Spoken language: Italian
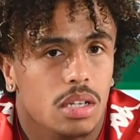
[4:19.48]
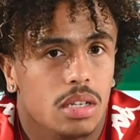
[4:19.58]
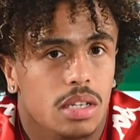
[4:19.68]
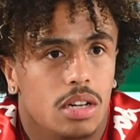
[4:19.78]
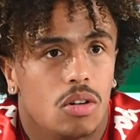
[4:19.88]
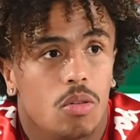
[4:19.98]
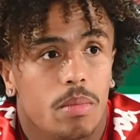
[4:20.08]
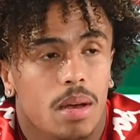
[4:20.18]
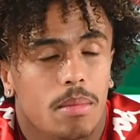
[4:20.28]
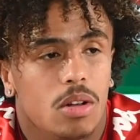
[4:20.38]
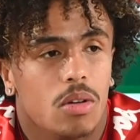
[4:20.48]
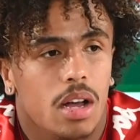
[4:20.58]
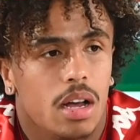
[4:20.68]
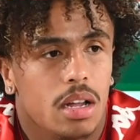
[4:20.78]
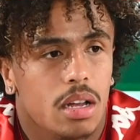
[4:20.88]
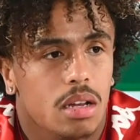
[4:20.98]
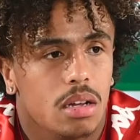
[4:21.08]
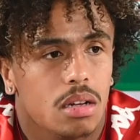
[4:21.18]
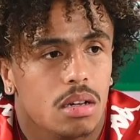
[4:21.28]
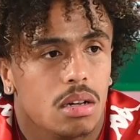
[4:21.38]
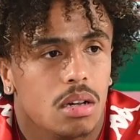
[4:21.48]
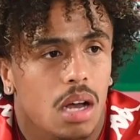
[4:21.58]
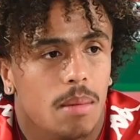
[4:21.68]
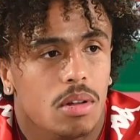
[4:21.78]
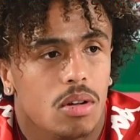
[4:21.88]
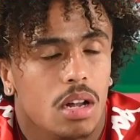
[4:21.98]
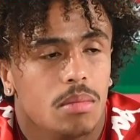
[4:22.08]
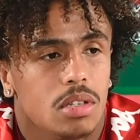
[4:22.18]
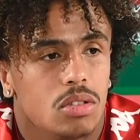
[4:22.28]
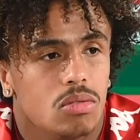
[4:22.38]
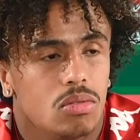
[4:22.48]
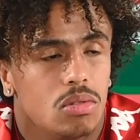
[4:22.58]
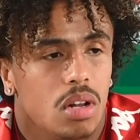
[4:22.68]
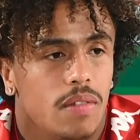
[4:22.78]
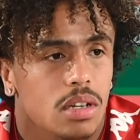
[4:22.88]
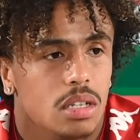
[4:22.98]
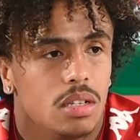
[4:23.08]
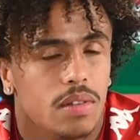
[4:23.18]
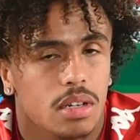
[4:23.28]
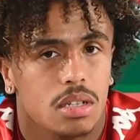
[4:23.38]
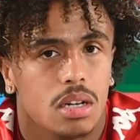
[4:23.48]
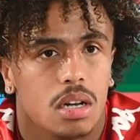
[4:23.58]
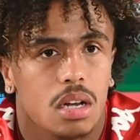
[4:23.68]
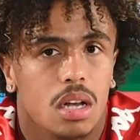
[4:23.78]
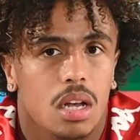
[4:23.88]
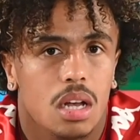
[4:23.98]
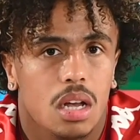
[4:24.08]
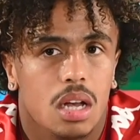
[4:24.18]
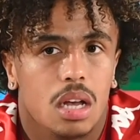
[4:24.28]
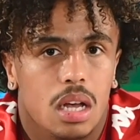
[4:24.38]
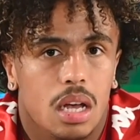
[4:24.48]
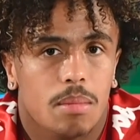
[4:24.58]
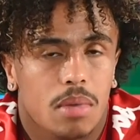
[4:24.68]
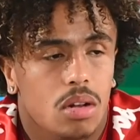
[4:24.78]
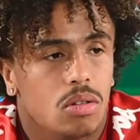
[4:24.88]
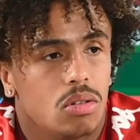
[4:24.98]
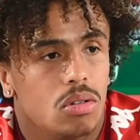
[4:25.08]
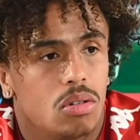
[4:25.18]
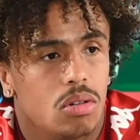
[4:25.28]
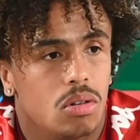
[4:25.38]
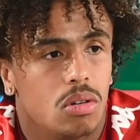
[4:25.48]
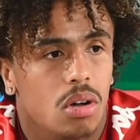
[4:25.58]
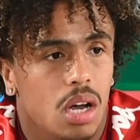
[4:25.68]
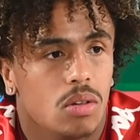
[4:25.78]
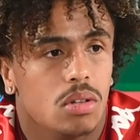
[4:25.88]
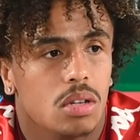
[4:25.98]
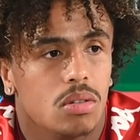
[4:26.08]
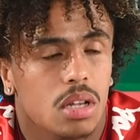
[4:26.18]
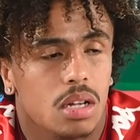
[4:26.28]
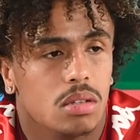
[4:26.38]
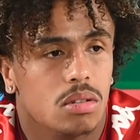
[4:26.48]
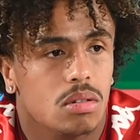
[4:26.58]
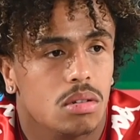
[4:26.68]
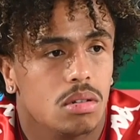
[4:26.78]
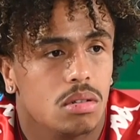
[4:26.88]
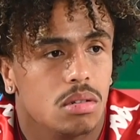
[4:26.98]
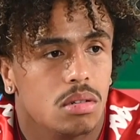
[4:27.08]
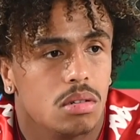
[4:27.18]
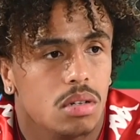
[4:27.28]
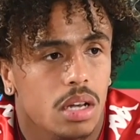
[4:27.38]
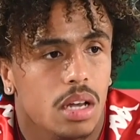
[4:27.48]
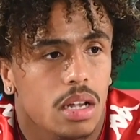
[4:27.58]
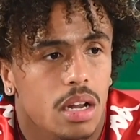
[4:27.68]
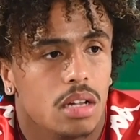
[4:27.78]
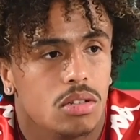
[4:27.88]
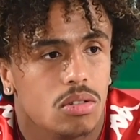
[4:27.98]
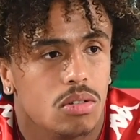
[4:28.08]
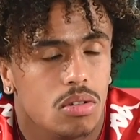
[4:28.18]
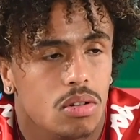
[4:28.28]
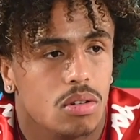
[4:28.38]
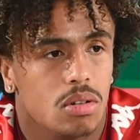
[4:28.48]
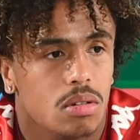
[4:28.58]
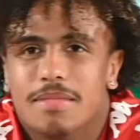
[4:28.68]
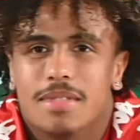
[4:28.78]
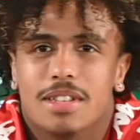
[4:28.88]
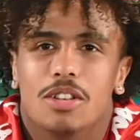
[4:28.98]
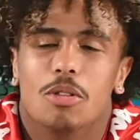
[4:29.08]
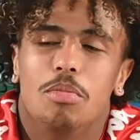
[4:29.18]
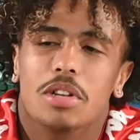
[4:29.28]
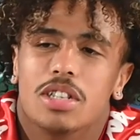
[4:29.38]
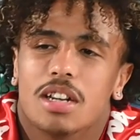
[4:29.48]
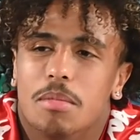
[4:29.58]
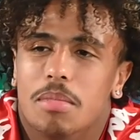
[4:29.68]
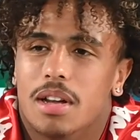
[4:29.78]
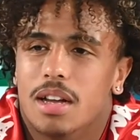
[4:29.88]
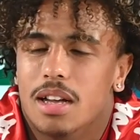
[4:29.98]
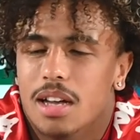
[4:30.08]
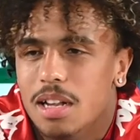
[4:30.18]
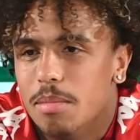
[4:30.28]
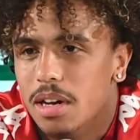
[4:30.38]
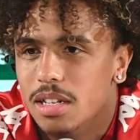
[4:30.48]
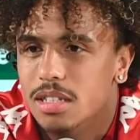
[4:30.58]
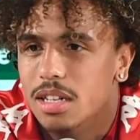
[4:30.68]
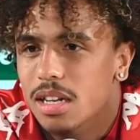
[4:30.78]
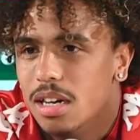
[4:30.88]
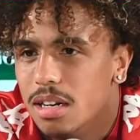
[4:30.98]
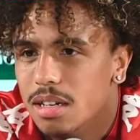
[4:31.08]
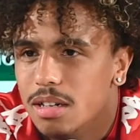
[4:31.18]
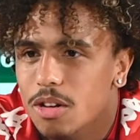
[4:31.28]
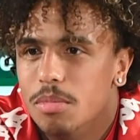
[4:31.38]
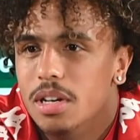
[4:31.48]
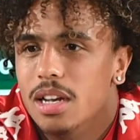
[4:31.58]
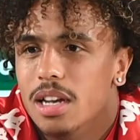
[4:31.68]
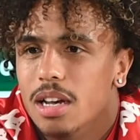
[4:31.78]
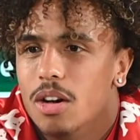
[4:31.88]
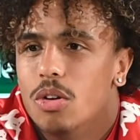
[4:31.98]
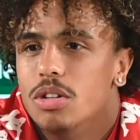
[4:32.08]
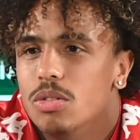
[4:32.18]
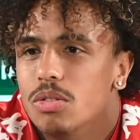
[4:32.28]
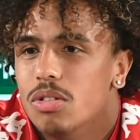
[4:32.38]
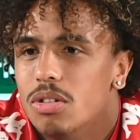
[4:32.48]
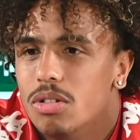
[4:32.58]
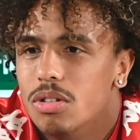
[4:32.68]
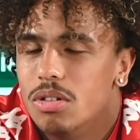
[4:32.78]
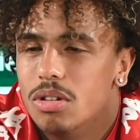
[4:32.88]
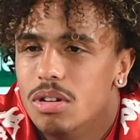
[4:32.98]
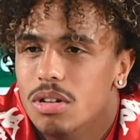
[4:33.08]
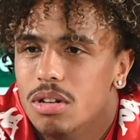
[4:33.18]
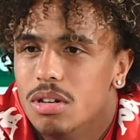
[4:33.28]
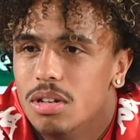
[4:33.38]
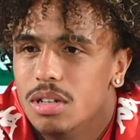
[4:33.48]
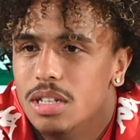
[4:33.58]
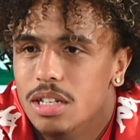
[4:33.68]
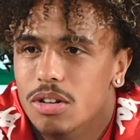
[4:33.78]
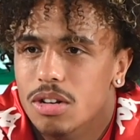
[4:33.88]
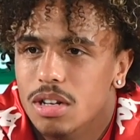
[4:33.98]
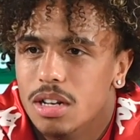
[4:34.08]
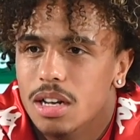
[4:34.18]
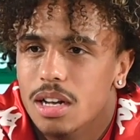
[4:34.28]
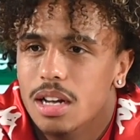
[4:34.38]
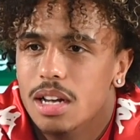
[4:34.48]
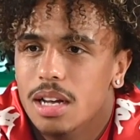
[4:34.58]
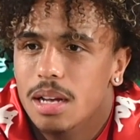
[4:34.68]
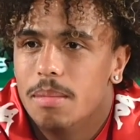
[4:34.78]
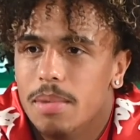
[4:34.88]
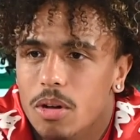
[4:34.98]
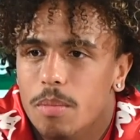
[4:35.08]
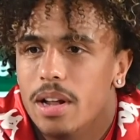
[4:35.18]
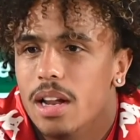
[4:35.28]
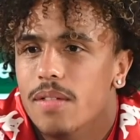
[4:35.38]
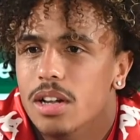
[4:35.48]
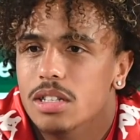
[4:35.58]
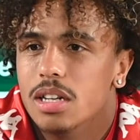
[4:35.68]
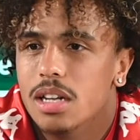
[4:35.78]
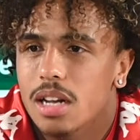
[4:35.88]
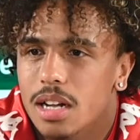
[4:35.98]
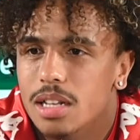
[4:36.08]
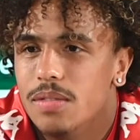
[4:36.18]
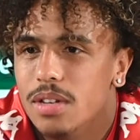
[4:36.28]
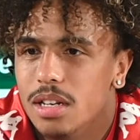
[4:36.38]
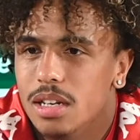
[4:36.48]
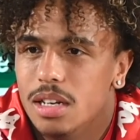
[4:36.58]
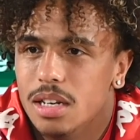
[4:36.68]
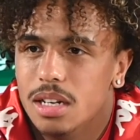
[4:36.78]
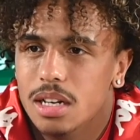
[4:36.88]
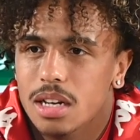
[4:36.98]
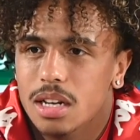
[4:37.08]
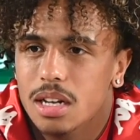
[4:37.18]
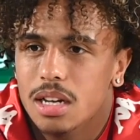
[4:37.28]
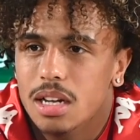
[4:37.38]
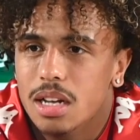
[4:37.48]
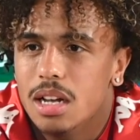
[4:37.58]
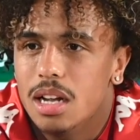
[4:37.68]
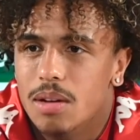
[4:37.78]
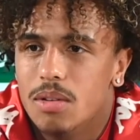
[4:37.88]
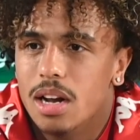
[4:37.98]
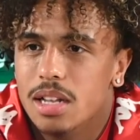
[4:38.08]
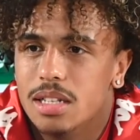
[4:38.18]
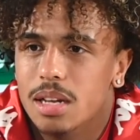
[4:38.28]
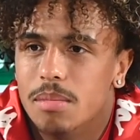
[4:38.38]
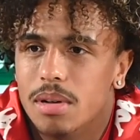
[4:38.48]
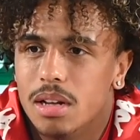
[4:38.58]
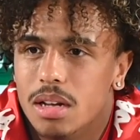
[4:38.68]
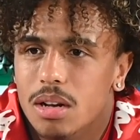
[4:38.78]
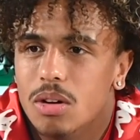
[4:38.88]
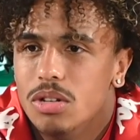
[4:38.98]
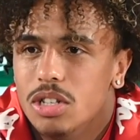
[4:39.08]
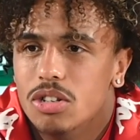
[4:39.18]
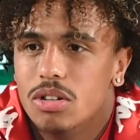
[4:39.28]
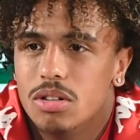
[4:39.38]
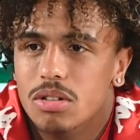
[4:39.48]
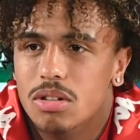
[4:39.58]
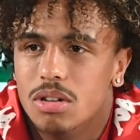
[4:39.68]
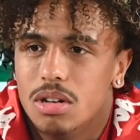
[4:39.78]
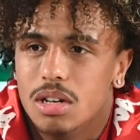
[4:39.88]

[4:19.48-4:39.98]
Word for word: di come migliorare, migliorarmi sulla fase difesa e mi hanno aiutato tanto e ringrazio loro. Io mi piacerebbe arrivare in Serie A come ognuno di noi, però per arrivare in Serie A devi lavorare sempre, ogni giorno.